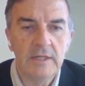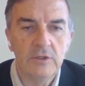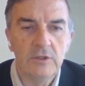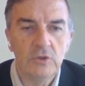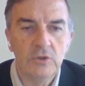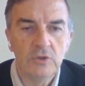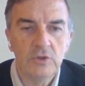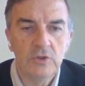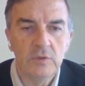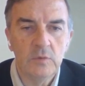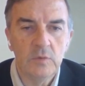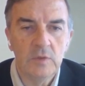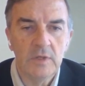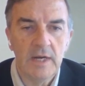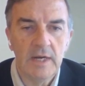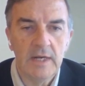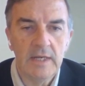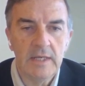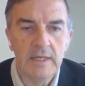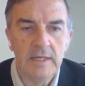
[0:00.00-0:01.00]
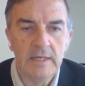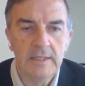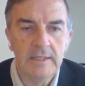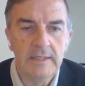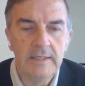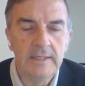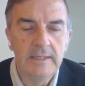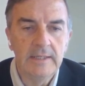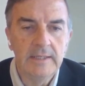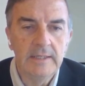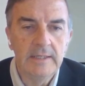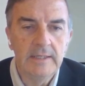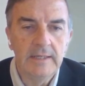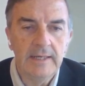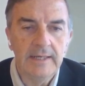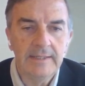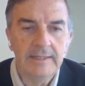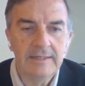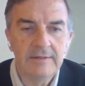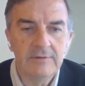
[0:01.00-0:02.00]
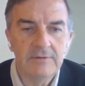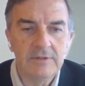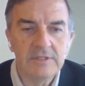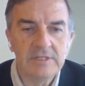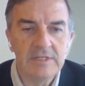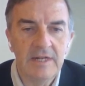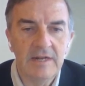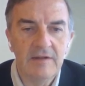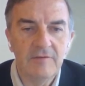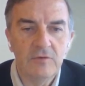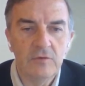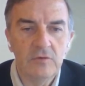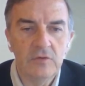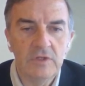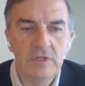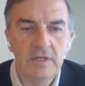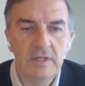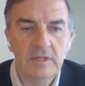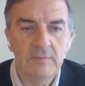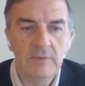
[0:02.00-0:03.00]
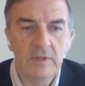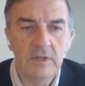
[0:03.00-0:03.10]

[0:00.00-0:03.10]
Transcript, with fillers: en el norte de Ucrania a través de la frontera de